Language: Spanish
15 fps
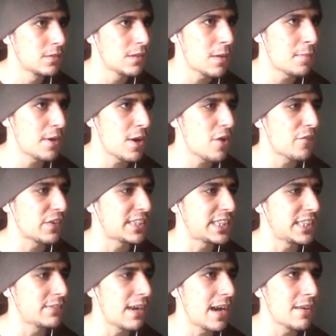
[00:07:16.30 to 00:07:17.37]
Voy a poner
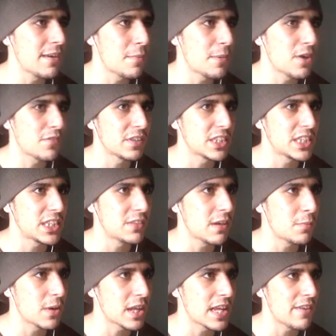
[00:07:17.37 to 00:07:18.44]
ofensiva, voy a poner ofensiva
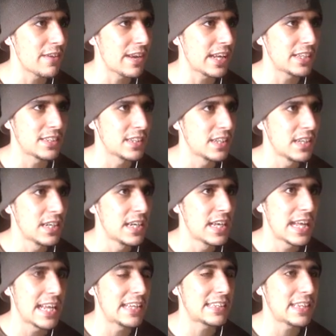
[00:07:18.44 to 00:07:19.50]
porque ya veréis.
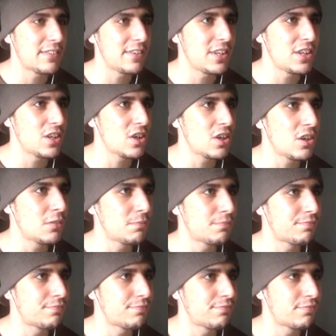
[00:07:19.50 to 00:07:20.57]
En este vídeo
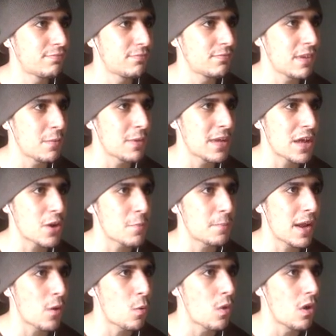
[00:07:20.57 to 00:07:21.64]
voy, a
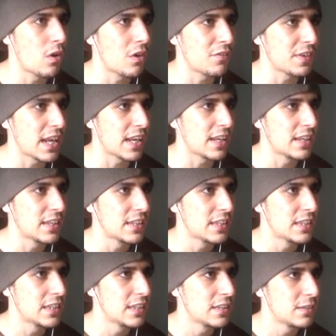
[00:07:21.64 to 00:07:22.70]
romper el juego al final.
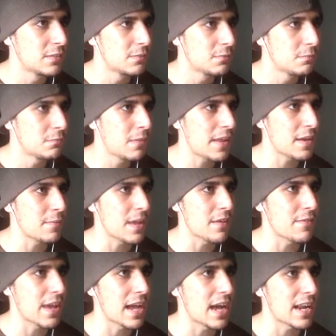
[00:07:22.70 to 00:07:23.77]
Madre mía,
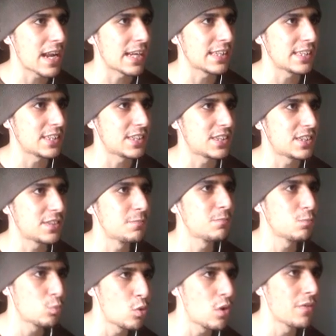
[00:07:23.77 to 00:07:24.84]
venga, Rakitic.
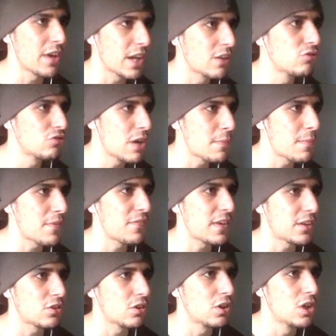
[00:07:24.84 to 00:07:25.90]
Muy bien, o sea,
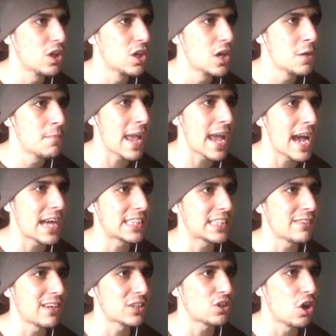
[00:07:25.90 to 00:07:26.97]
perfecto. Venga, se
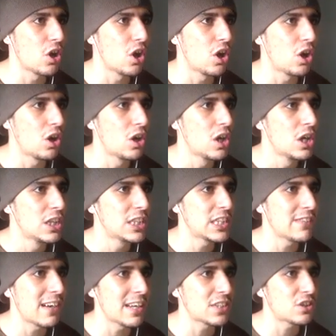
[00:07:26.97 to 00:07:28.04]
va solo.
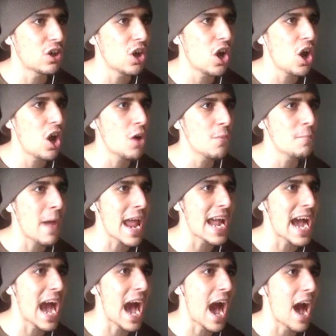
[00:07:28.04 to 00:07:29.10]
Se va solo.
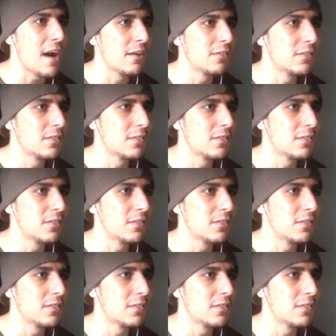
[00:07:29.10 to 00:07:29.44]
¡Venga!